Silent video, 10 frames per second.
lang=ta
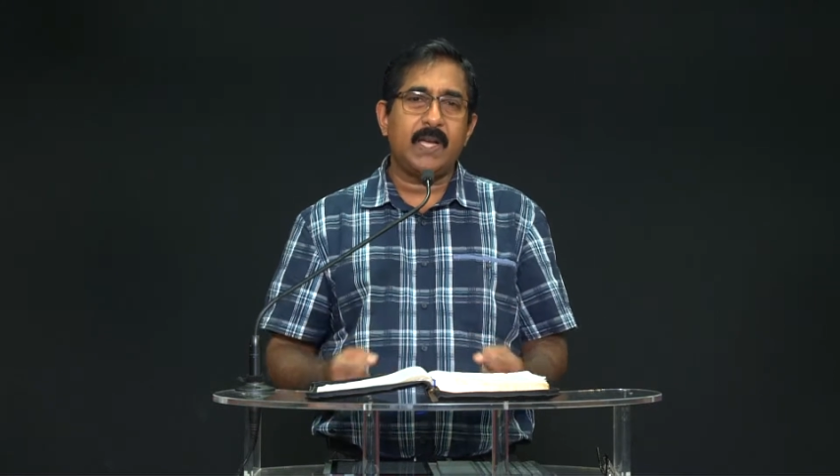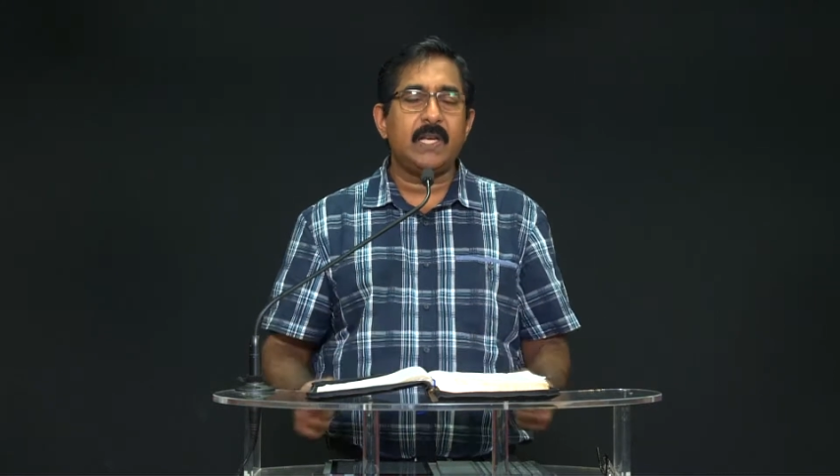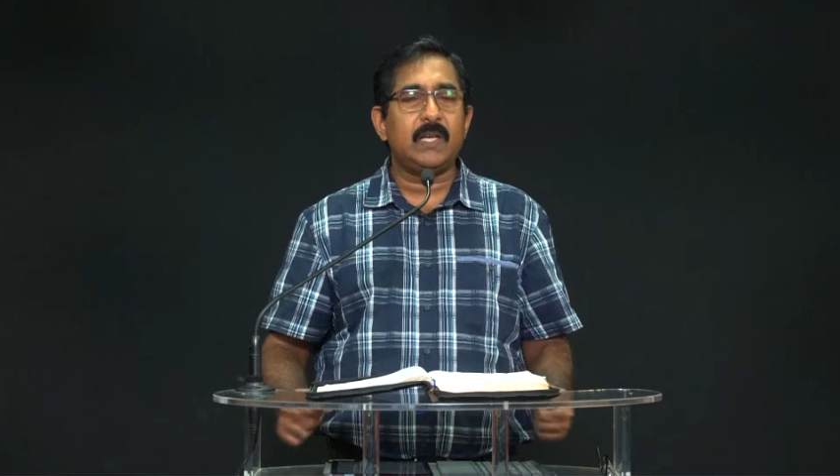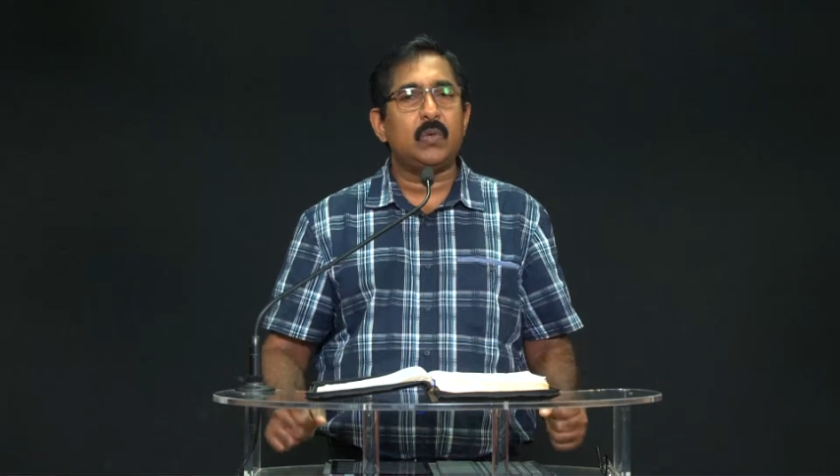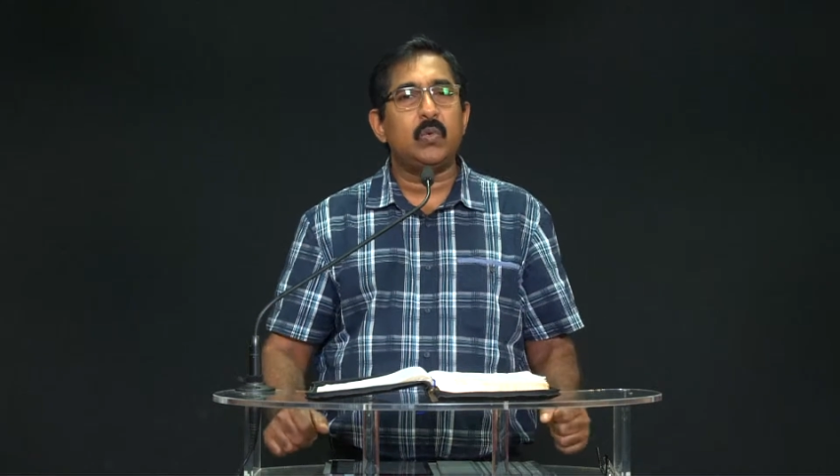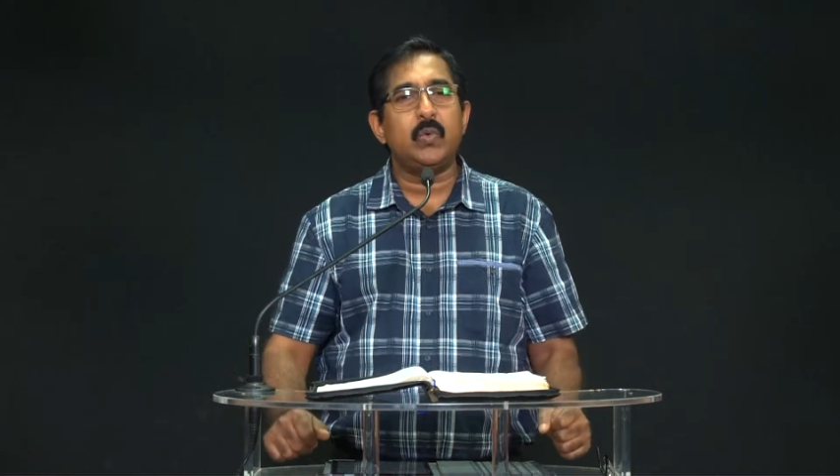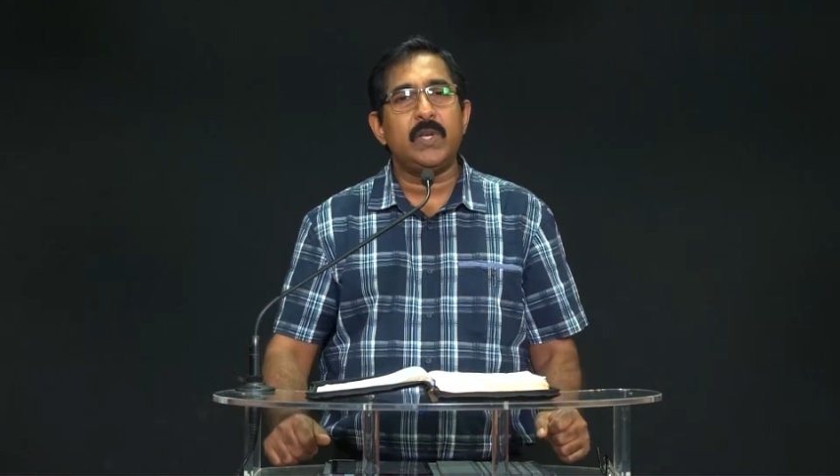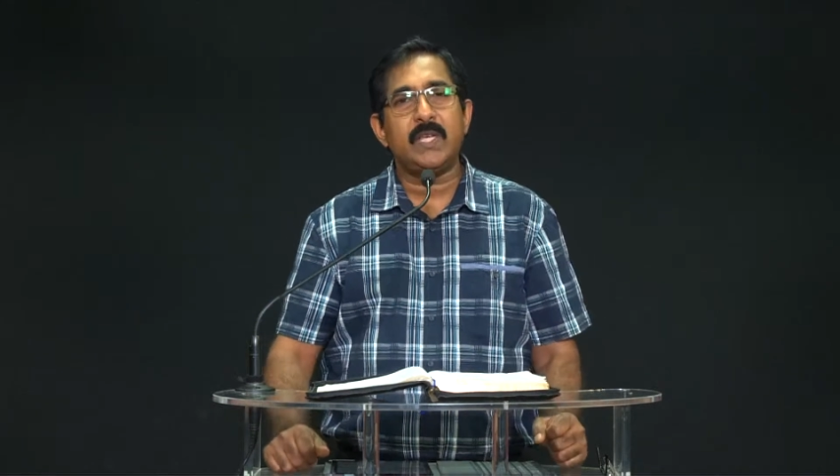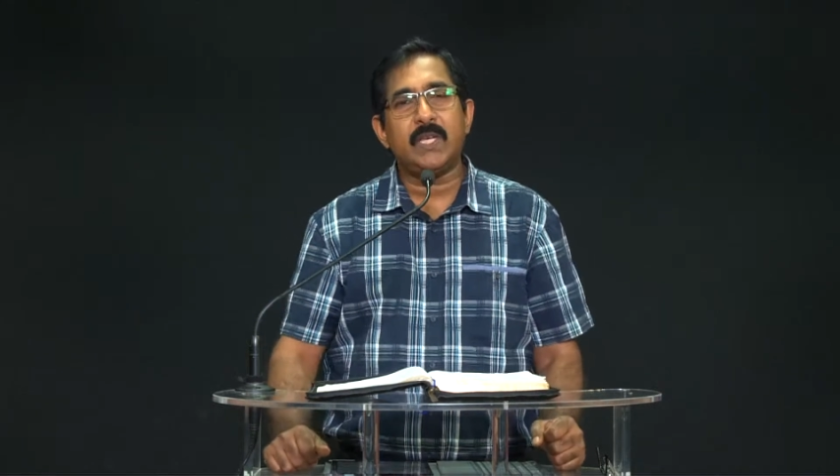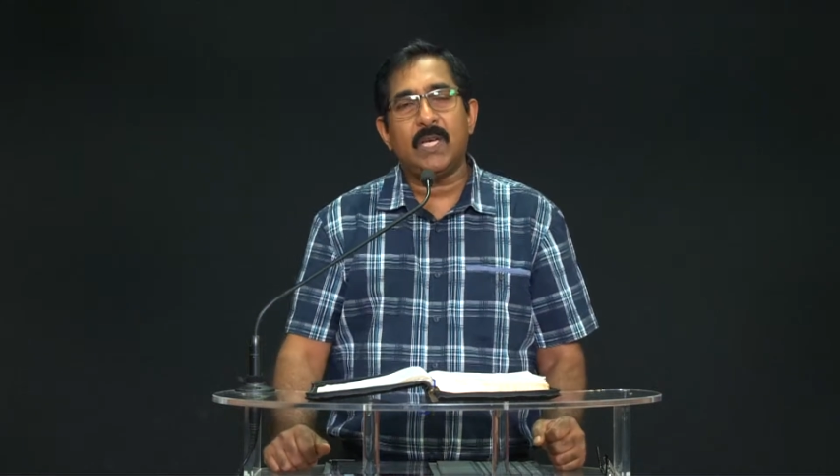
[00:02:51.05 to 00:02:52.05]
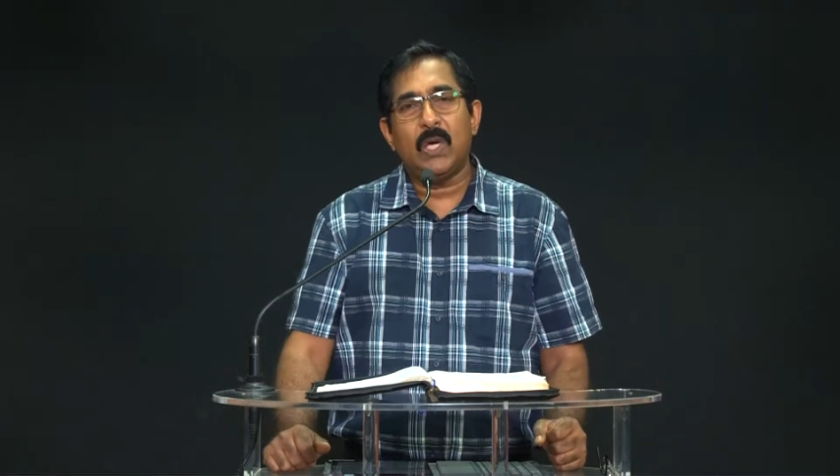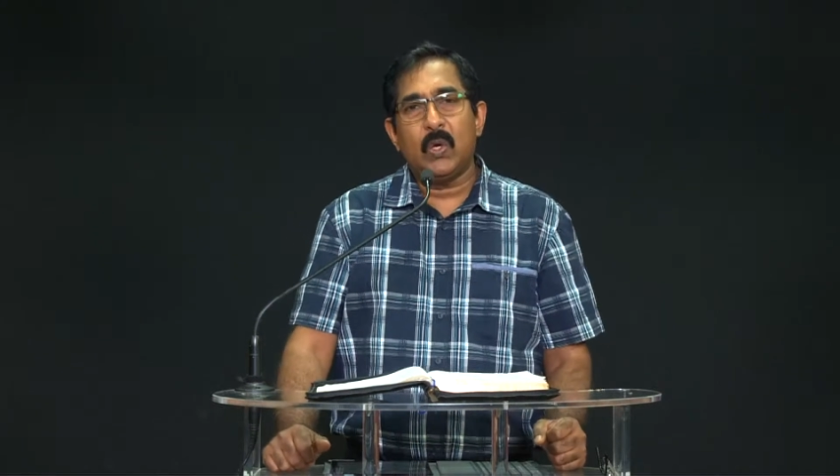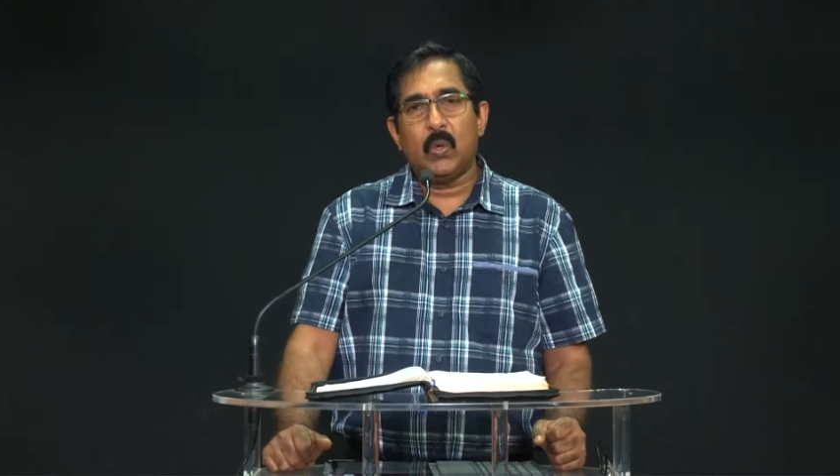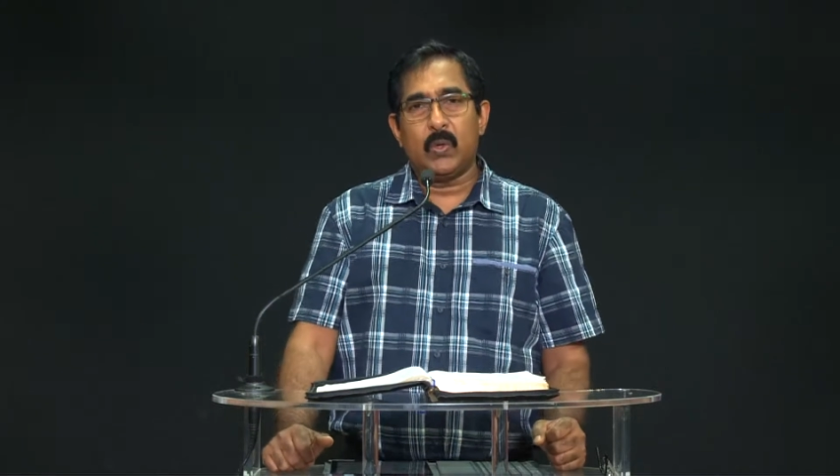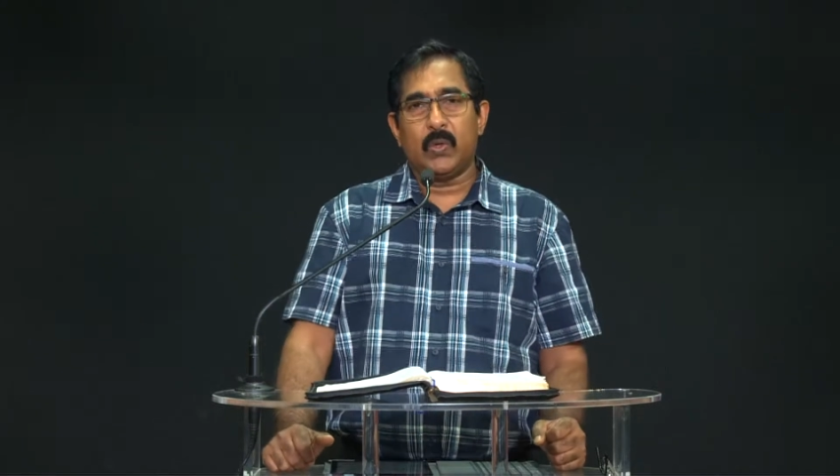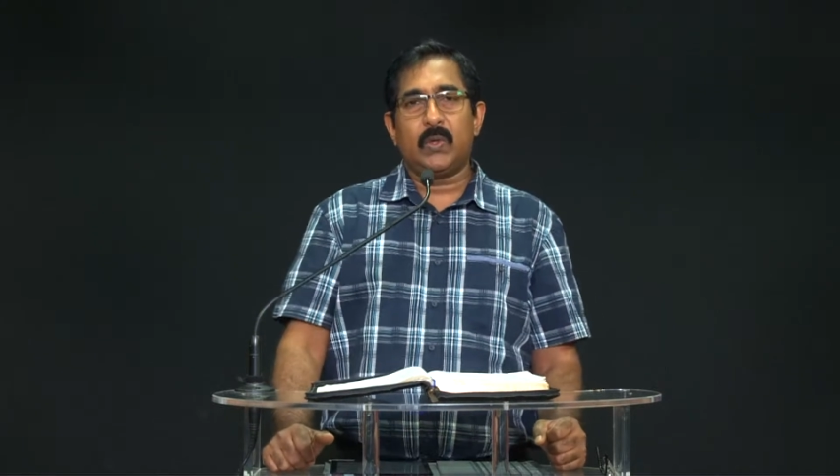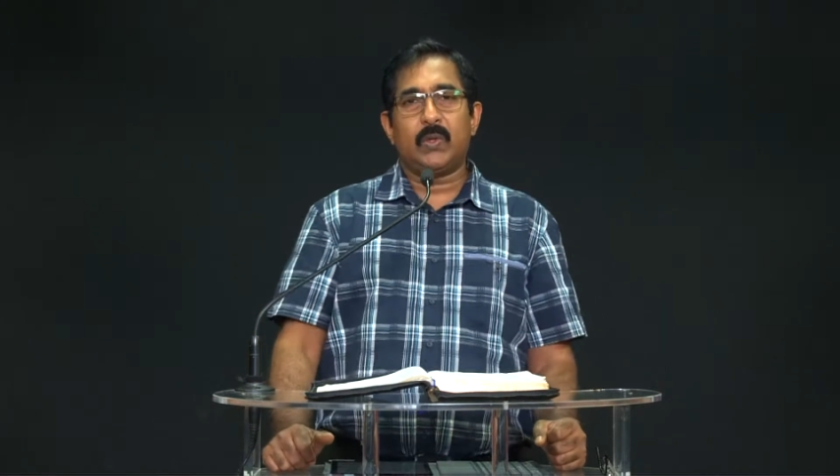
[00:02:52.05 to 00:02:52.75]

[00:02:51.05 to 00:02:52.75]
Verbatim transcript: இருக்கக்கூடிய ஒரு